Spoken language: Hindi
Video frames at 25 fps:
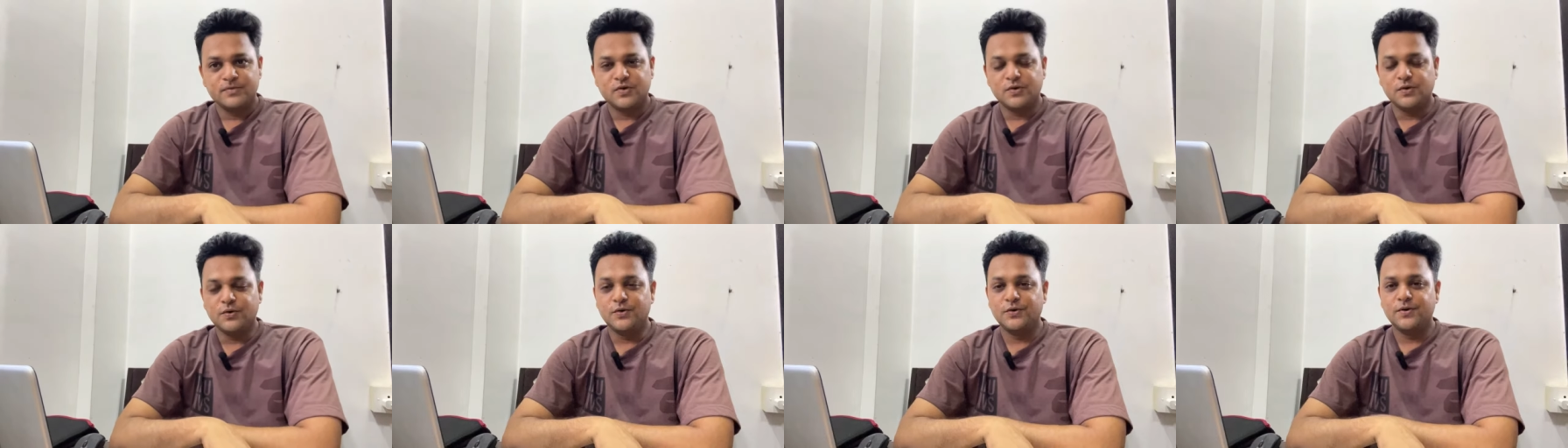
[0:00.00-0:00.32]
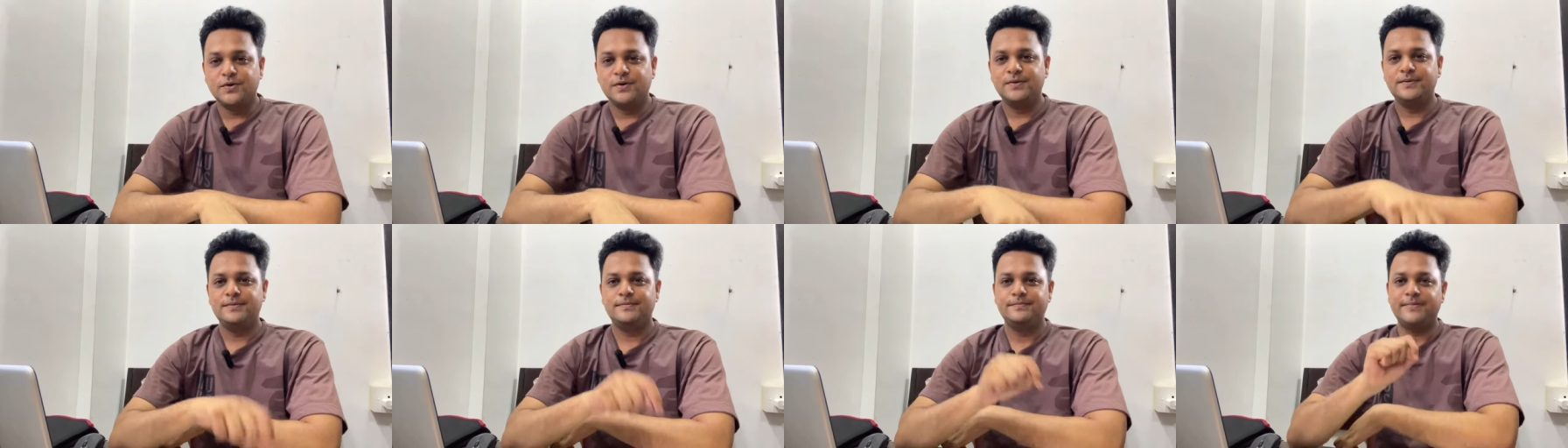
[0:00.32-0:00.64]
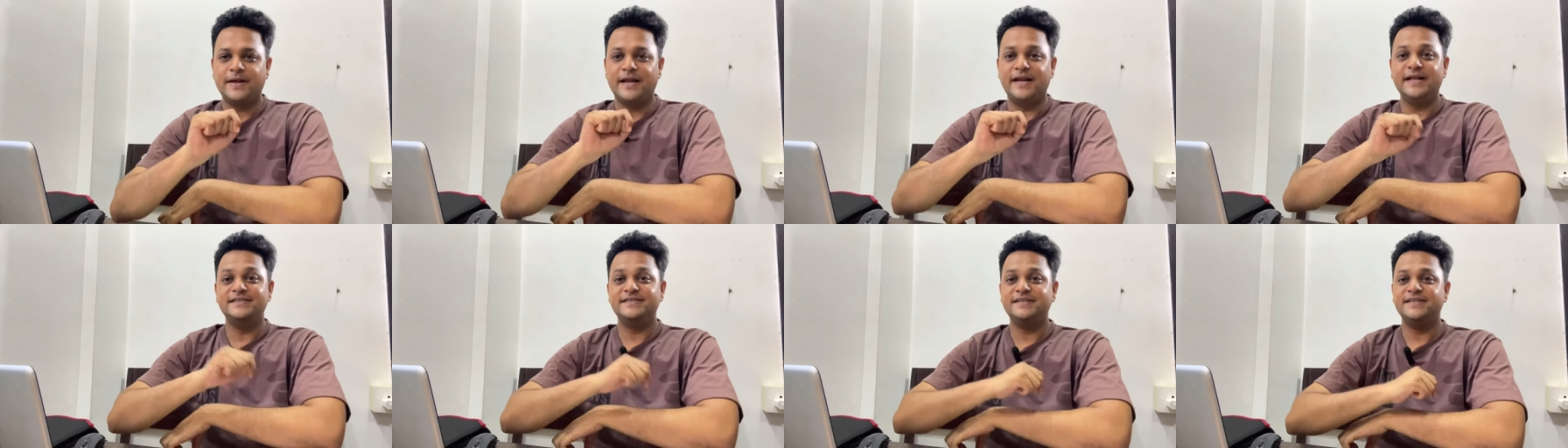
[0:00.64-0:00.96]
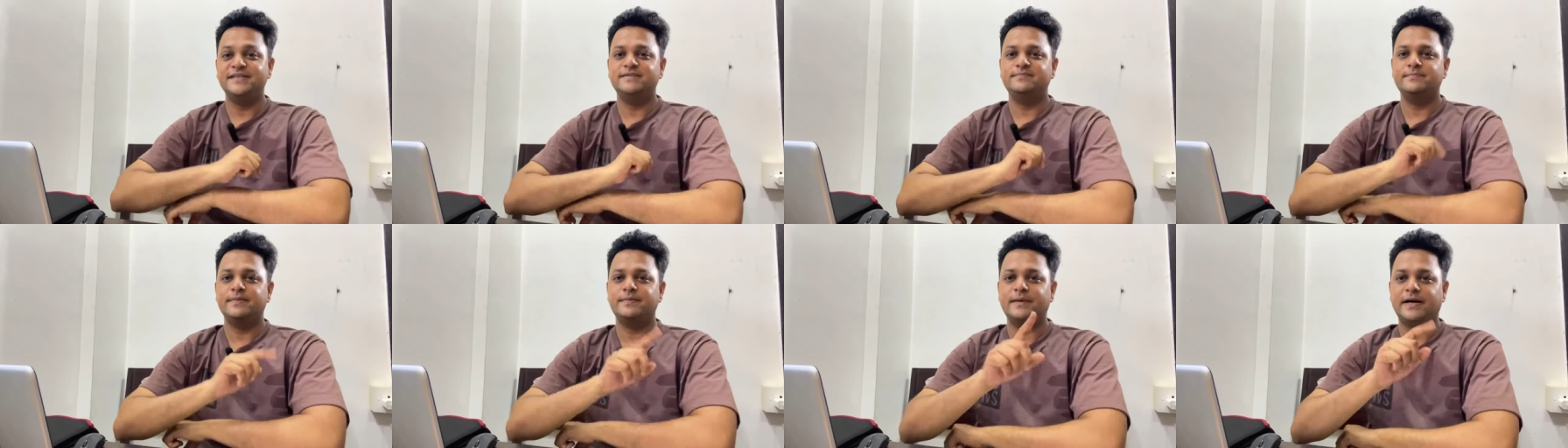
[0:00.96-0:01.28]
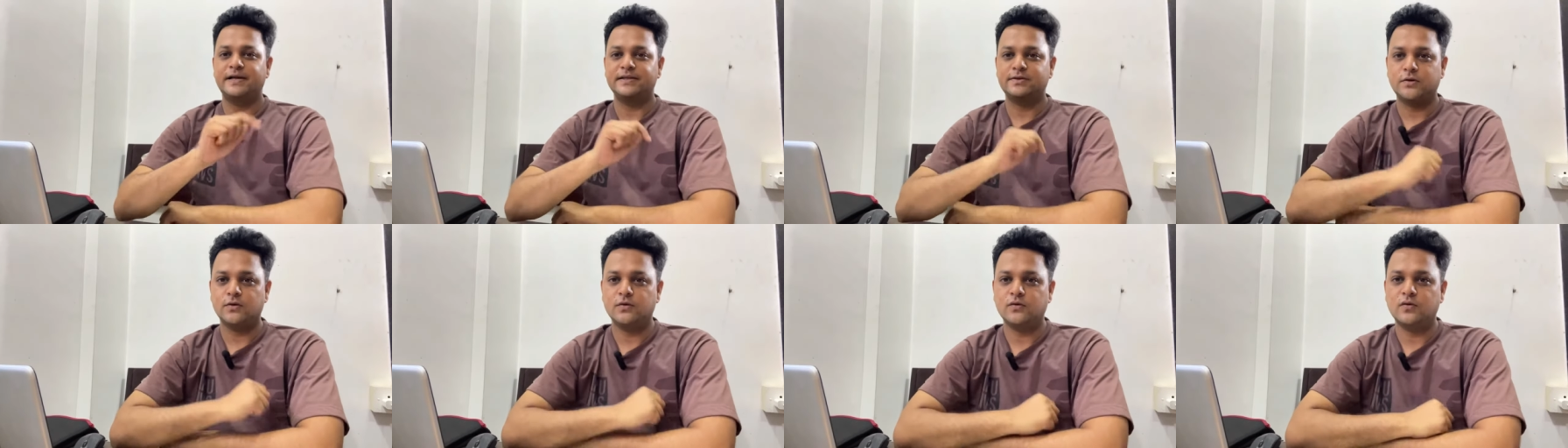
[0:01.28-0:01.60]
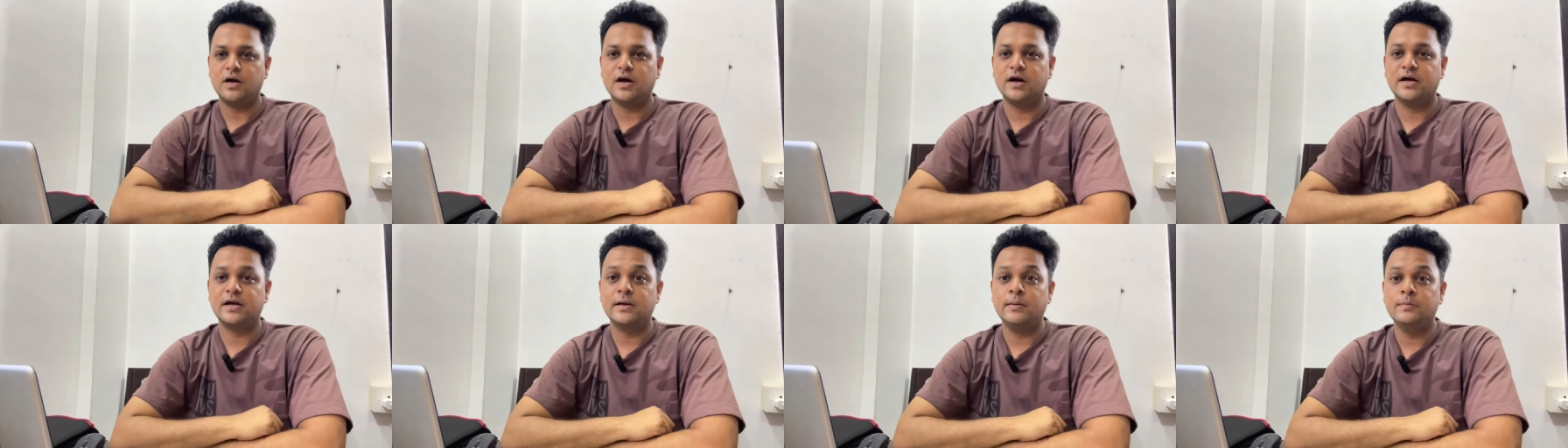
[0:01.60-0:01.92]
तो पहली चीज़ मैं बात
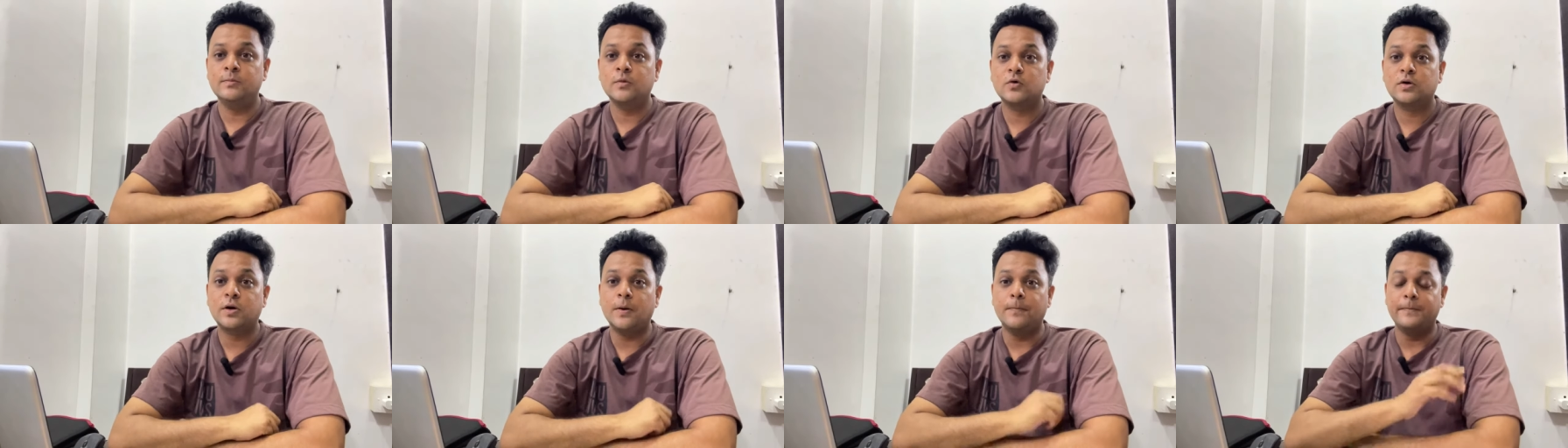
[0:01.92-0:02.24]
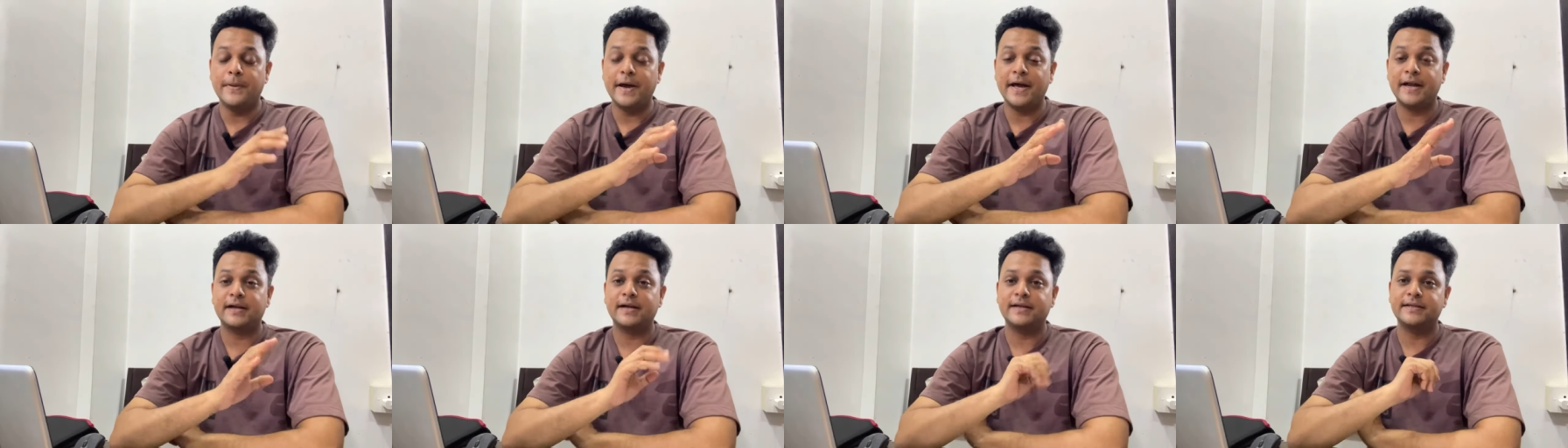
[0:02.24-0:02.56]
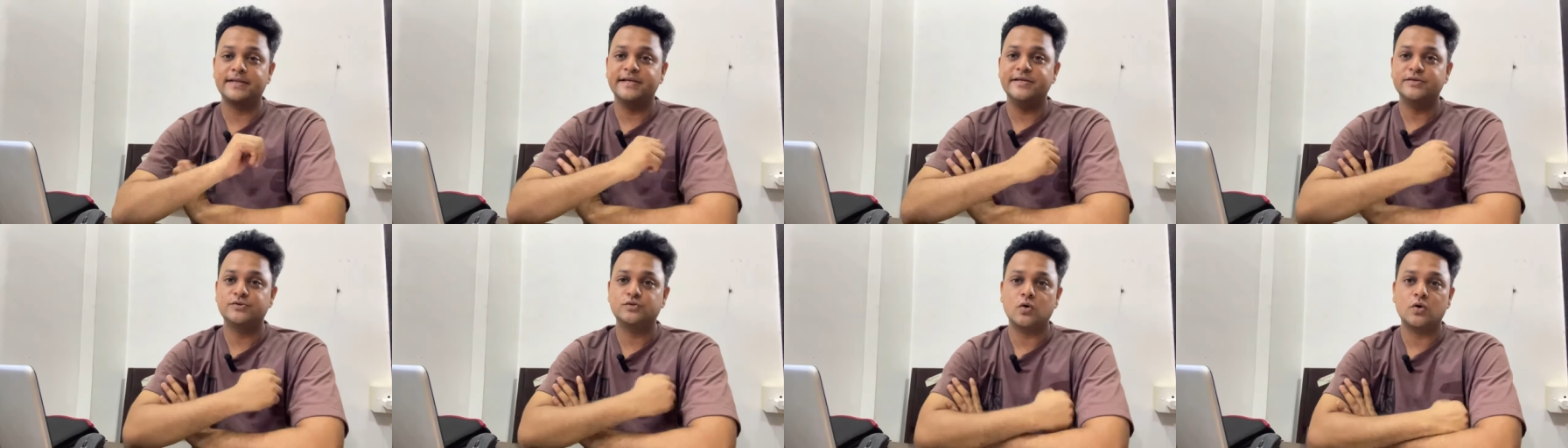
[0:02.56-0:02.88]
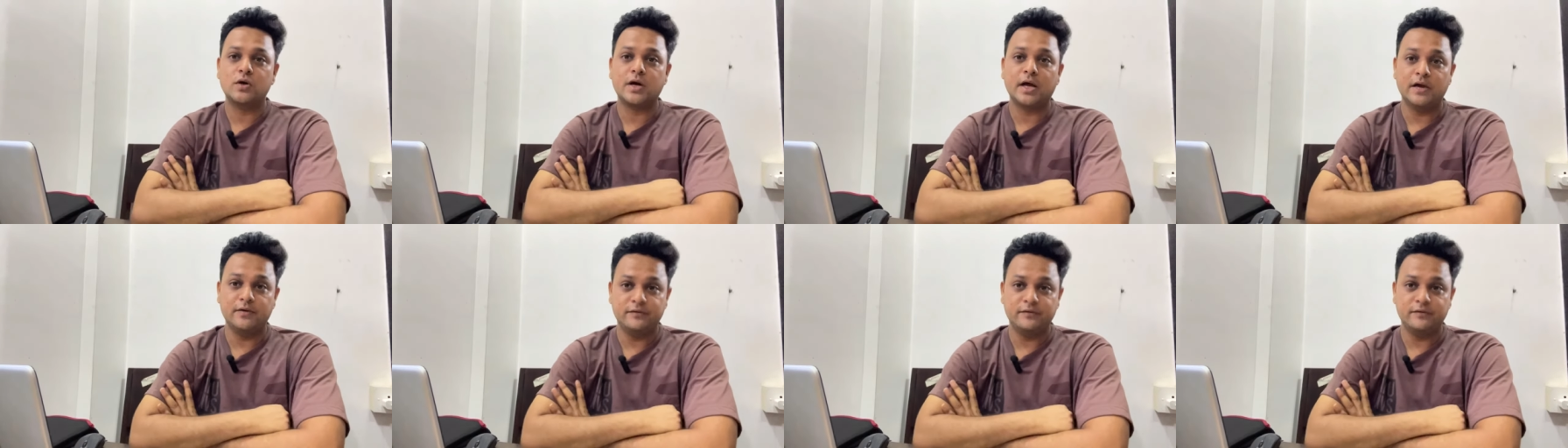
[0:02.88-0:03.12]
करूँगा अगर हम लोग कंपेयर करते हैं इसको